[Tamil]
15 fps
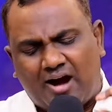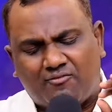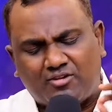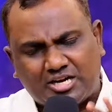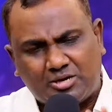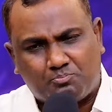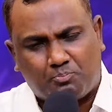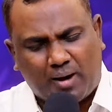
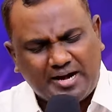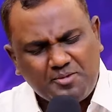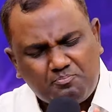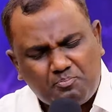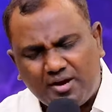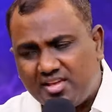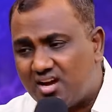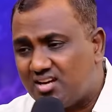அவர்கள்
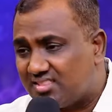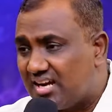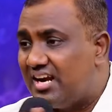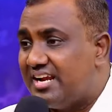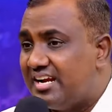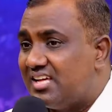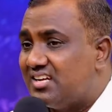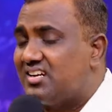படிப்படியாக
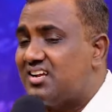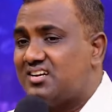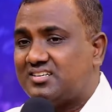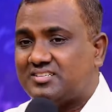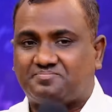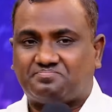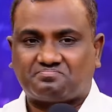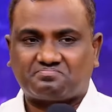தங்களை இழக்கிறார்கள்